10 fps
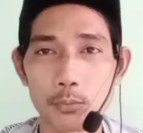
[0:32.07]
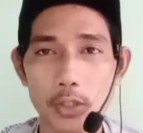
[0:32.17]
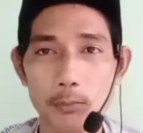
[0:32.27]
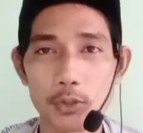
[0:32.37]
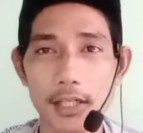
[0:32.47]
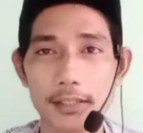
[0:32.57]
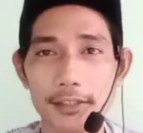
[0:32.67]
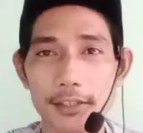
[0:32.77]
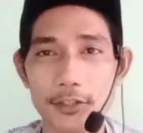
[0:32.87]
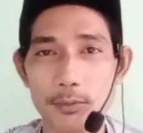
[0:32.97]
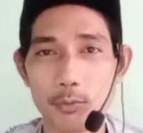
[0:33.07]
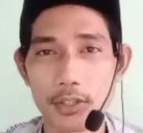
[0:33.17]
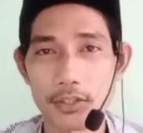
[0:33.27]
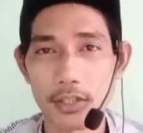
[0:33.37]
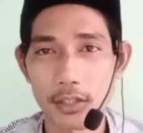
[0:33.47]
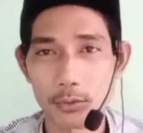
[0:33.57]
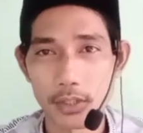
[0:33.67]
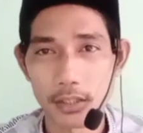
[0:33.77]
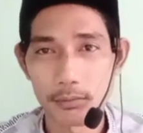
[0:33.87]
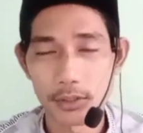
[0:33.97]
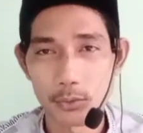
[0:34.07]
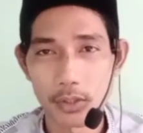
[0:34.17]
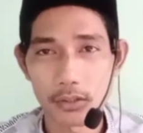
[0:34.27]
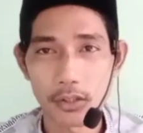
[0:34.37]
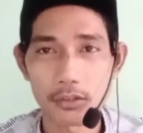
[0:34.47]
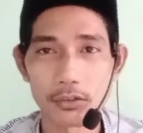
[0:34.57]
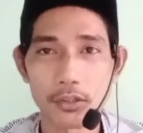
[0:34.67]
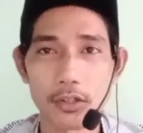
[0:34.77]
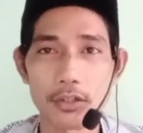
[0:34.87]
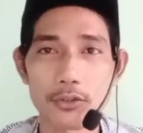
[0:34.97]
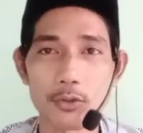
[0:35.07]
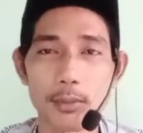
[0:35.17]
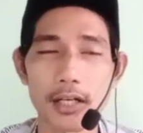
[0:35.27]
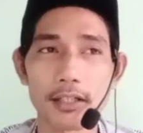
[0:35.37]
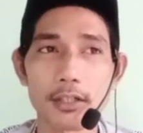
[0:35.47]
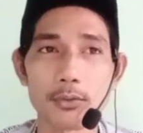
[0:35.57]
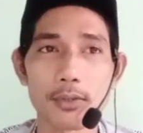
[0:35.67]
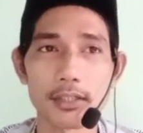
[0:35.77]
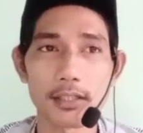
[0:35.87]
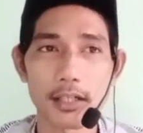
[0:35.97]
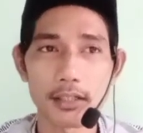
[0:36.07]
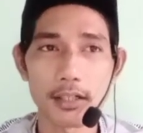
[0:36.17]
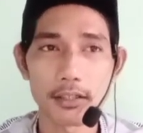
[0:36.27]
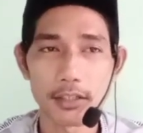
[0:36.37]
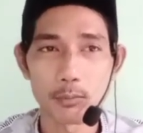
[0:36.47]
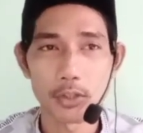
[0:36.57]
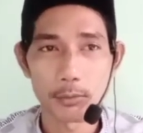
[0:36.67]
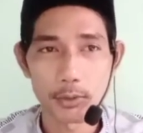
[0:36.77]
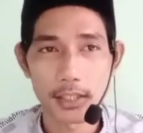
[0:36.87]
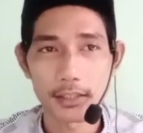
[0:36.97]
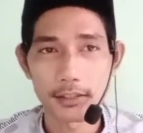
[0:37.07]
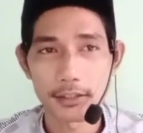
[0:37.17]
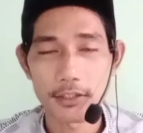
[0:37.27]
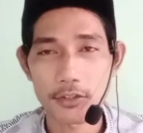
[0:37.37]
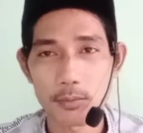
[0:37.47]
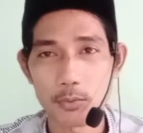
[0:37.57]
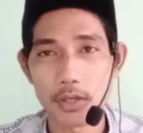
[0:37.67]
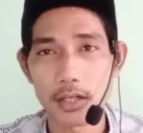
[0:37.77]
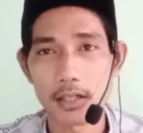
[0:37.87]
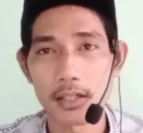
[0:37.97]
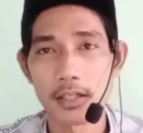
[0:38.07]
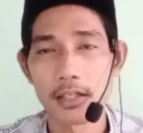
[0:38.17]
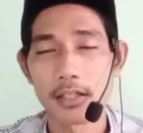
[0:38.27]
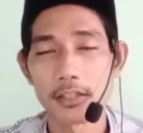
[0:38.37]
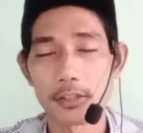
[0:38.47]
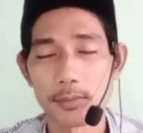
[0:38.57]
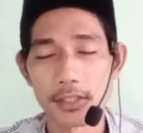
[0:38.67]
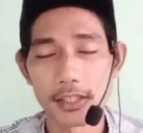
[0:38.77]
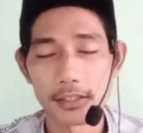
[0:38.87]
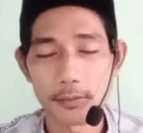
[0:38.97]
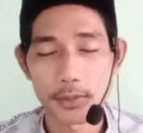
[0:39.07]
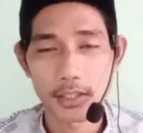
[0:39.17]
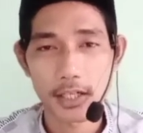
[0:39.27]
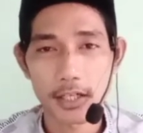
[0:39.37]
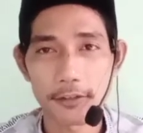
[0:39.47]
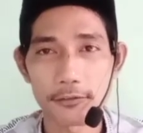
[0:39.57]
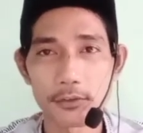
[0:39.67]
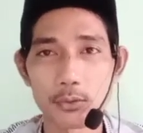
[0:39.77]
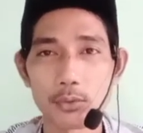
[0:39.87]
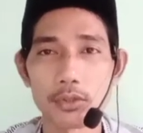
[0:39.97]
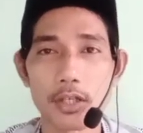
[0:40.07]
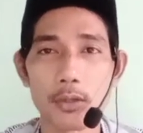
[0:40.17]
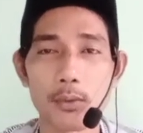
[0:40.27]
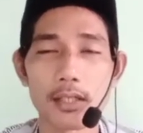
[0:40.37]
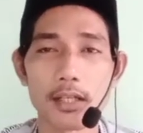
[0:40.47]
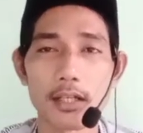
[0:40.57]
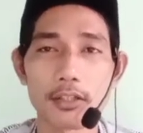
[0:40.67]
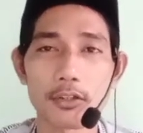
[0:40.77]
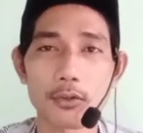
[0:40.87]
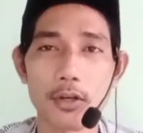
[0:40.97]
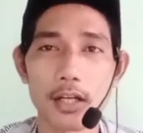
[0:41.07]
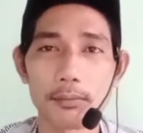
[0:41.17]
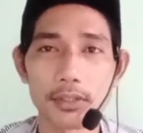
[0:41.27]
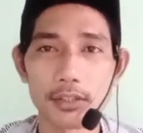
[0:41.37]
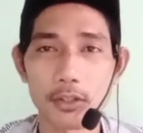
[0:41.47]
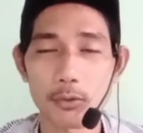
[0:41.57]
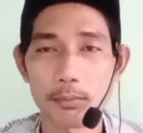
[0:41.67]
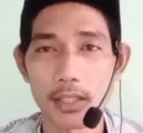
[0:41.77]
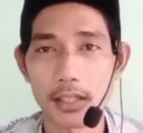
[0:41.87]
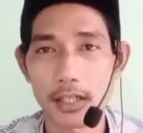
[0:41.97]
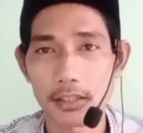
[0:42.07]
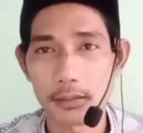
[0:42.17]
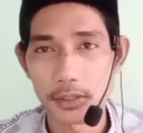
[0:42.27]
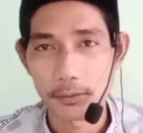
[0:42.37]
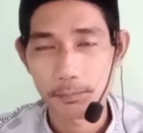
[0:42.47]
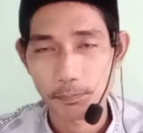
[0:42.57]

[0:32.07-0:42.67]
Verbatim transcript: Mudah-mudahan kita semua selalu dalam lindungan Allah subhanahu wa ta'ala Dan mudah-mudahan kita semua diberikan keberkahan fid dunya wal akhirah amin ya rabbal alamin